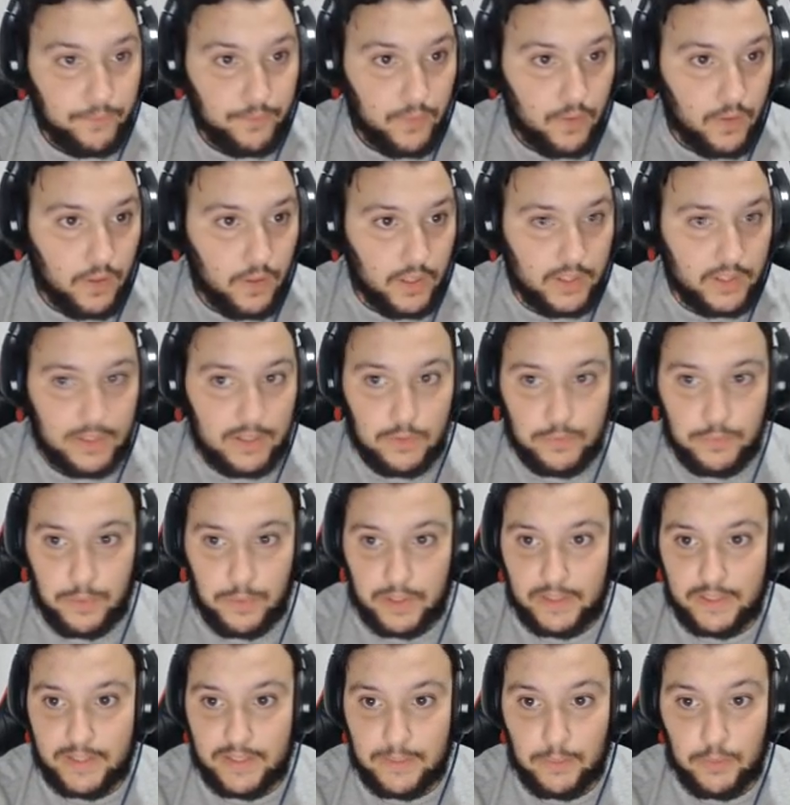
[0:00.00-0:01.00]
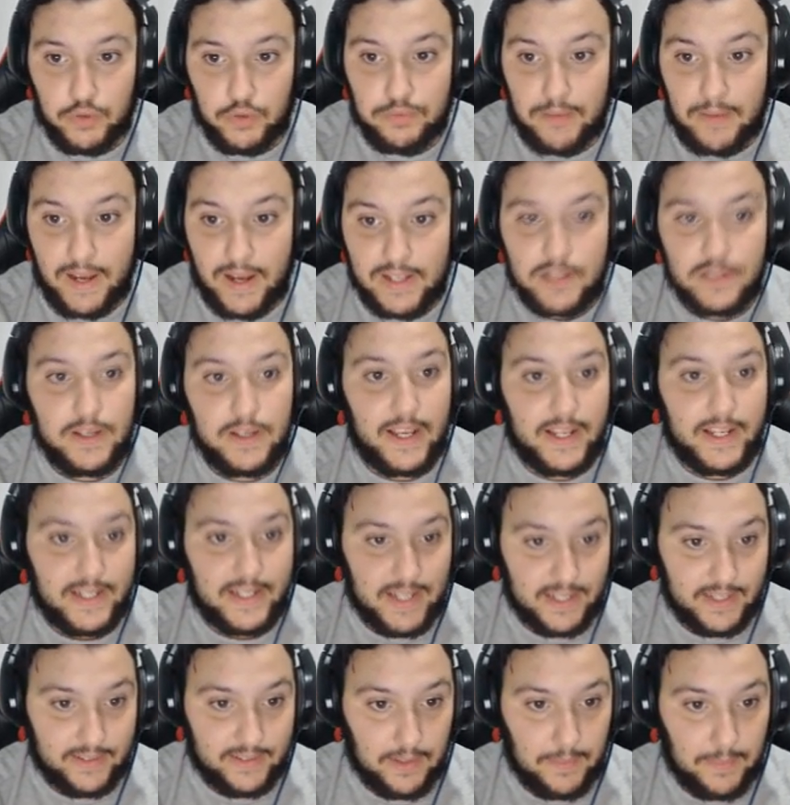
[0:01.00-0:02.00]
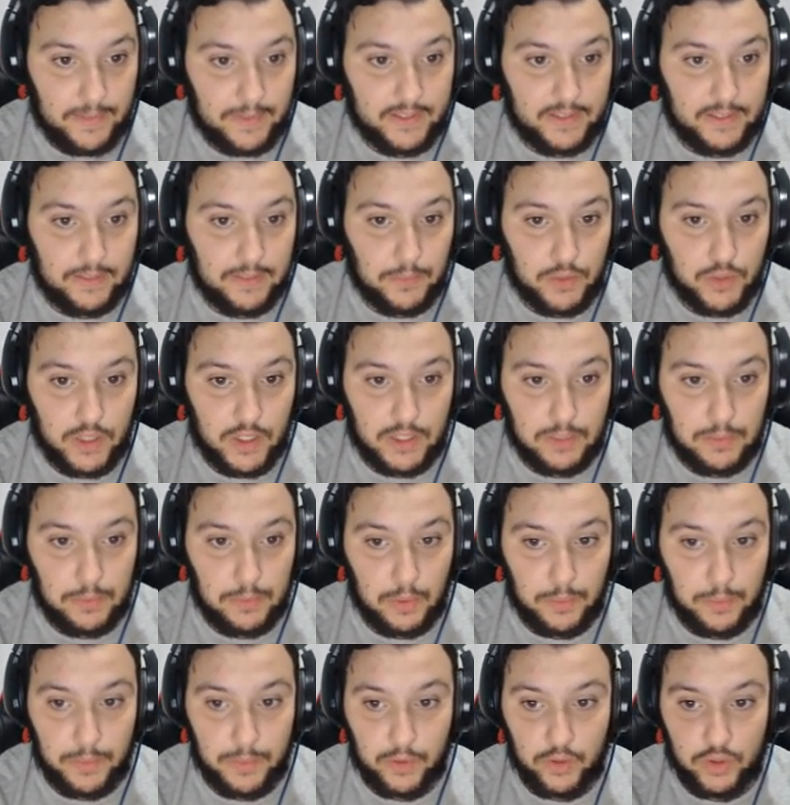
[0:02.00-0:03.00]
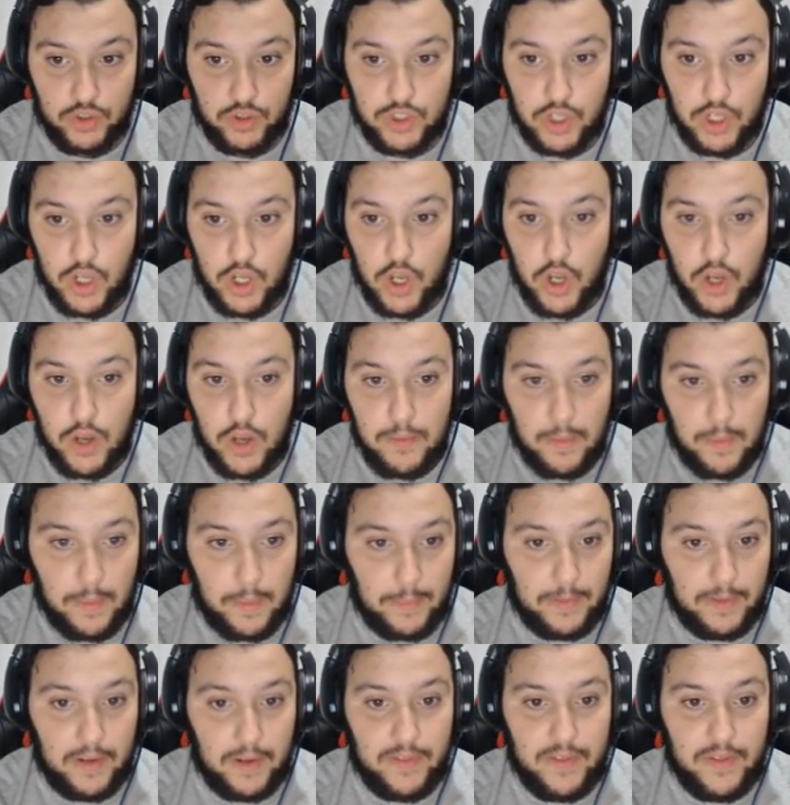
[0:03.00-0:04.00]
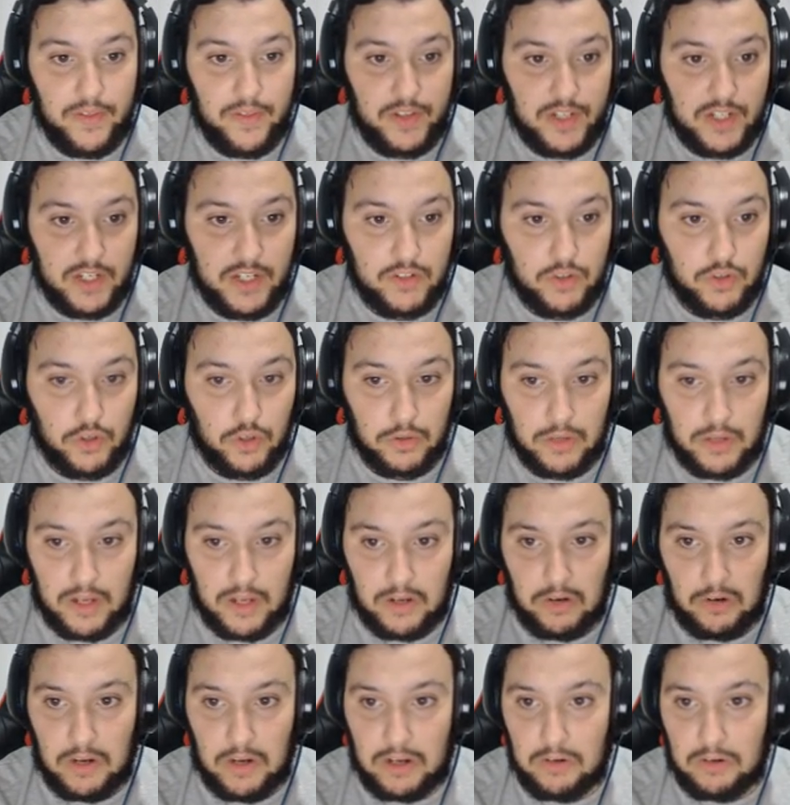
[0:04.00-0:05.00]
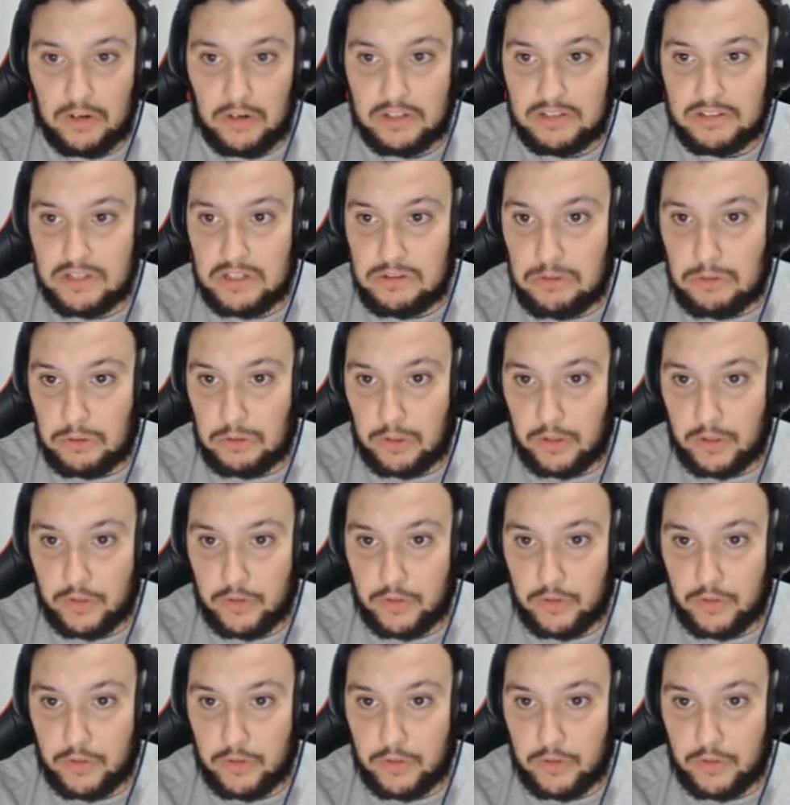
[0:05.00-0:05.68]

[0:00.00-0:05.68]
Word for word: Que tenemos por aquí, tenemos más, exactamente, tenemos aquí por lo menos, vamos a poner 16, no, con, las tres yo creo que nos